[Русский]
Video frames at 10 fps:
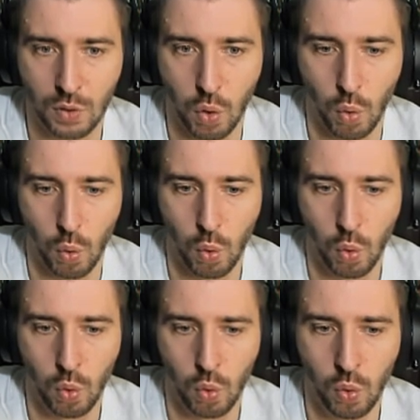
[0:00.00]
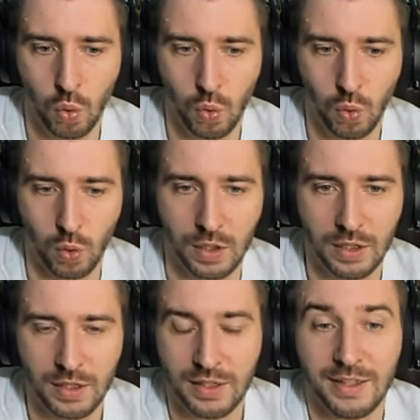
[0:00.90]
Фу,
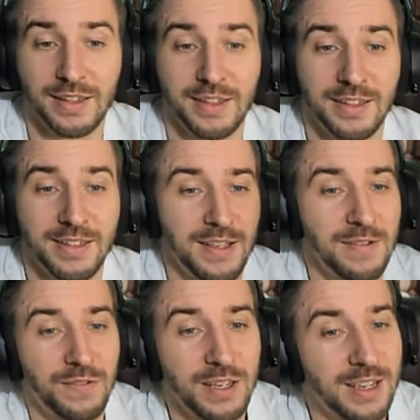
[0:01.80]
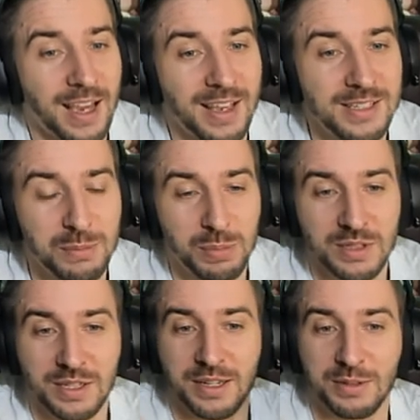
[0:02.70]
Нифига себе
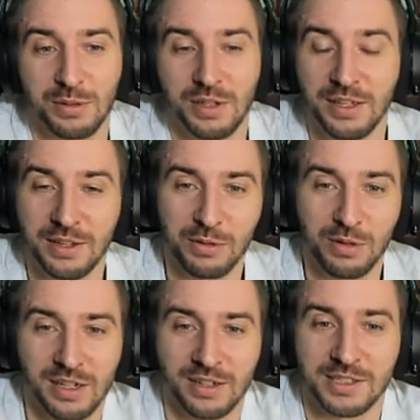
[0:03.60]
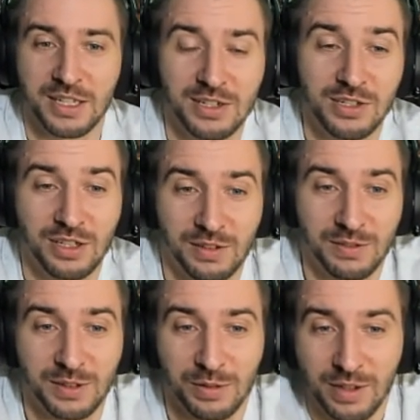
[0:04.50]
сразу три героя, скажете
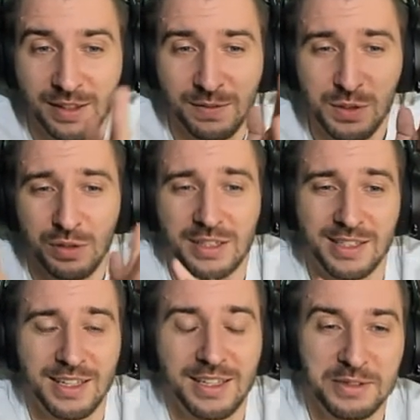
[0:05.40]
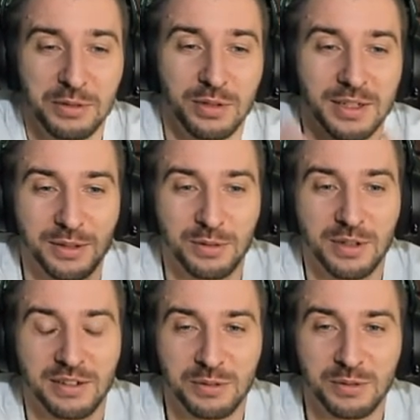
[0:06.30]
вы. Но это все таки герои,
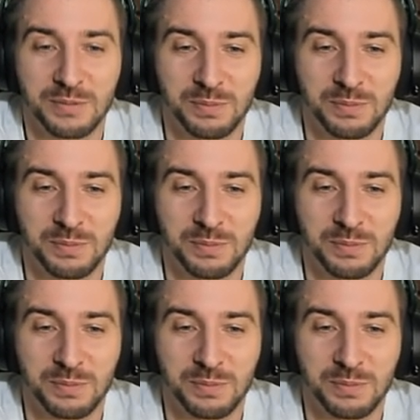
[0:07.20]
которых, ну,